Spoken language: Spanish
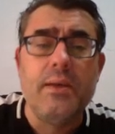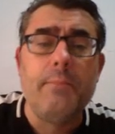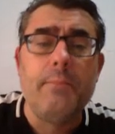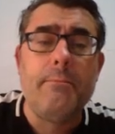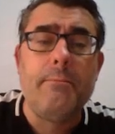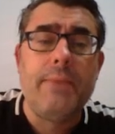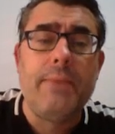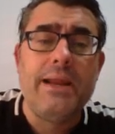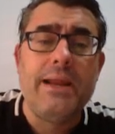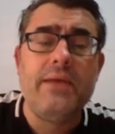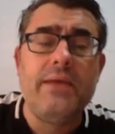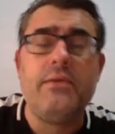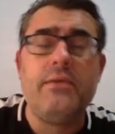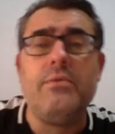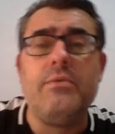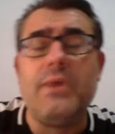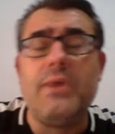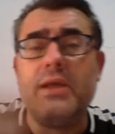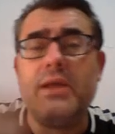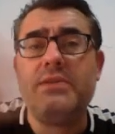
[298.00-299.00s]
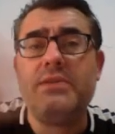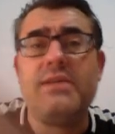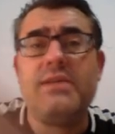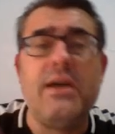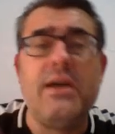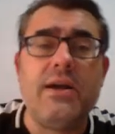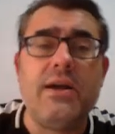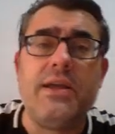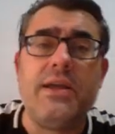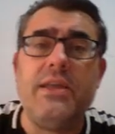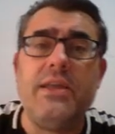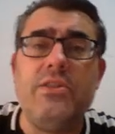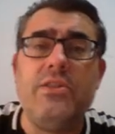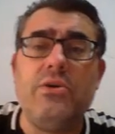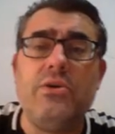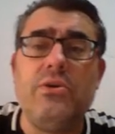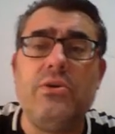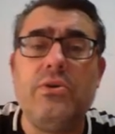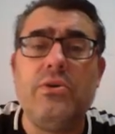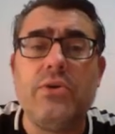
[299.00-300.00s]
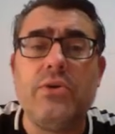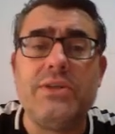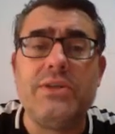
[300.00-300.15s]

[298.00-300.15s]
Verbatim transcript: ¿vale? Igual que estaban cayendo,